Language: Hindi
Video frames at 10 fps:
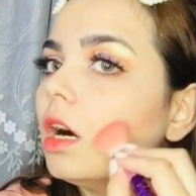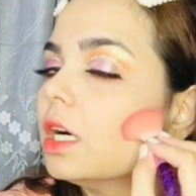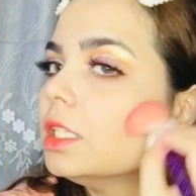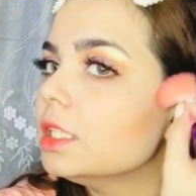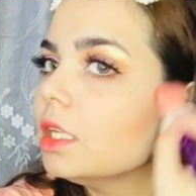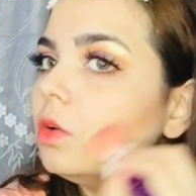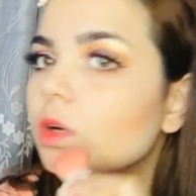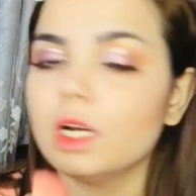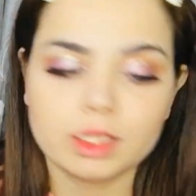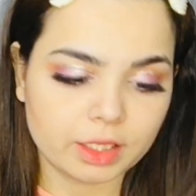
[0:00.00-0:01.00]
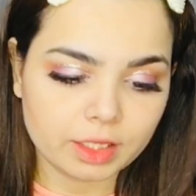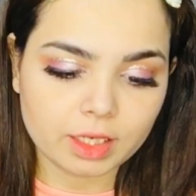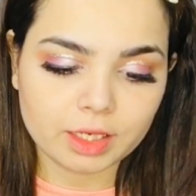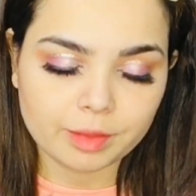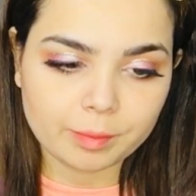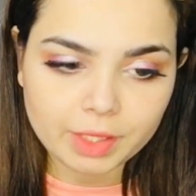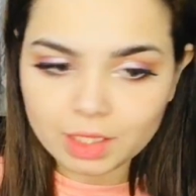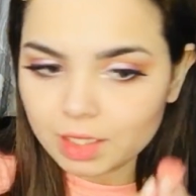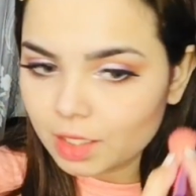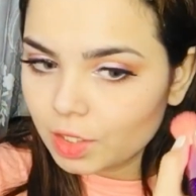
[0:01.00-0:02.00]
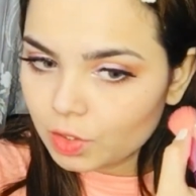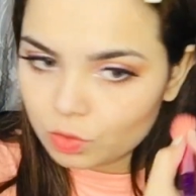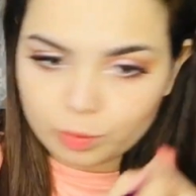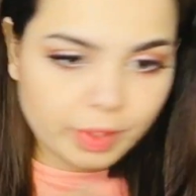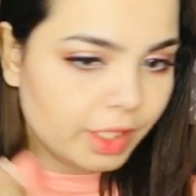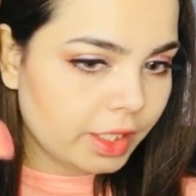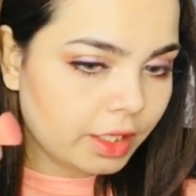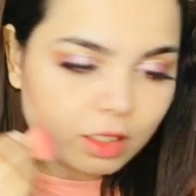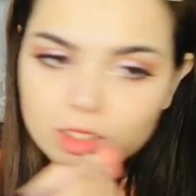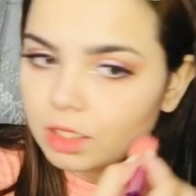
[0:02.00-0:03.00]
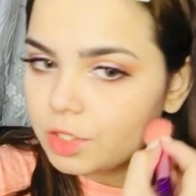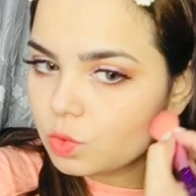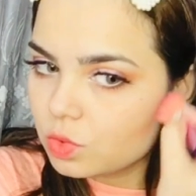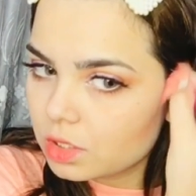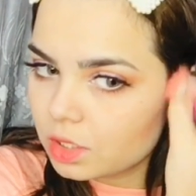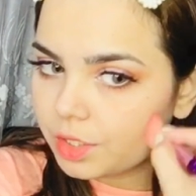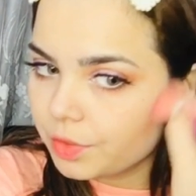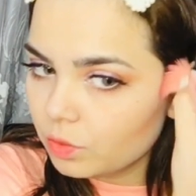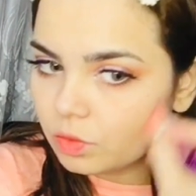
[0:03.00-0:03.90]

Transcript: हार्ड सा लुक आता है डार्क में तो मैं ये कलर चूज़ कर रही हूँ